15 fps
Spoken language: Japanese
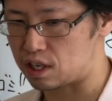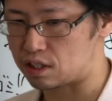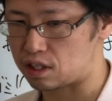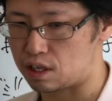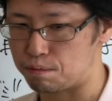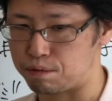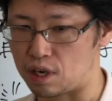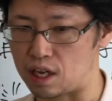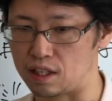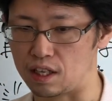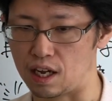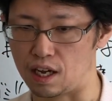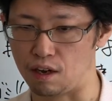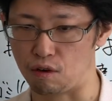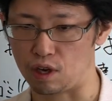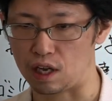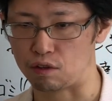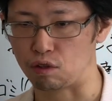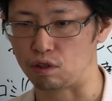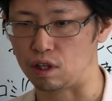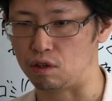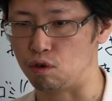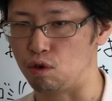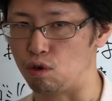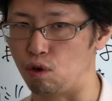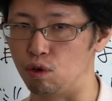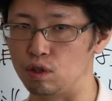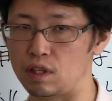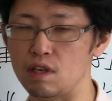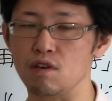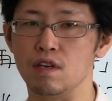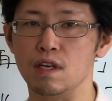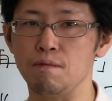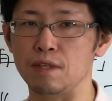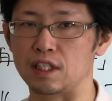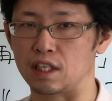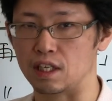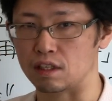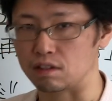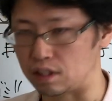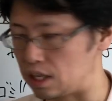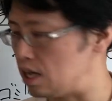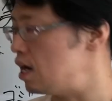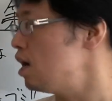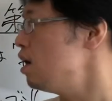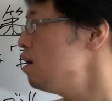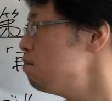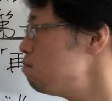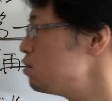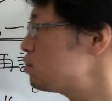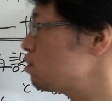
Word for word: ナンシャルプランナーを雇ってどうこうっていう意味じゃなくて、もう